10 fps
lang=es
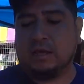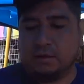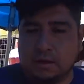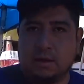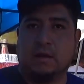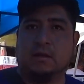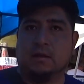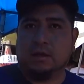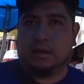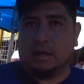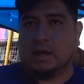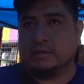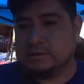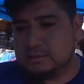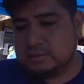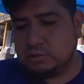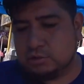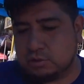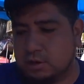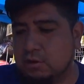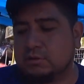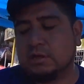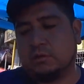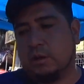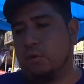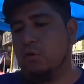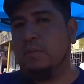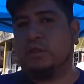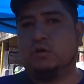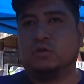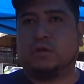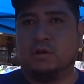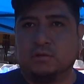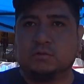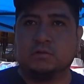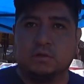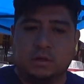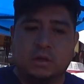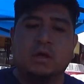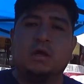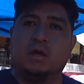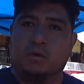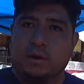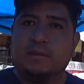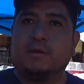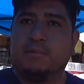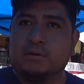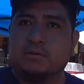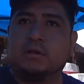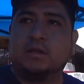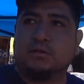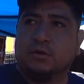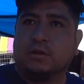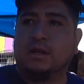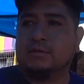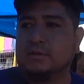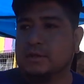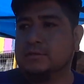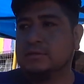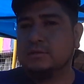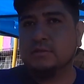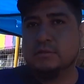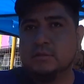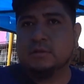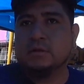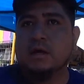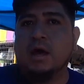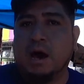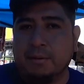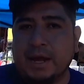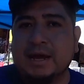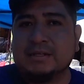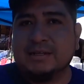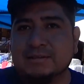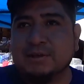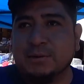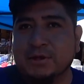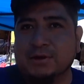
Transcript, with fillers: pesos la bolsa de arcilla. Así es, de 8 kilos, el, volumen de 8 kilos. Y 40 pesos igual. 40 ¿eh? pesos el tesoro, Estamos aquí con el amigo. Abraham García. Abraham,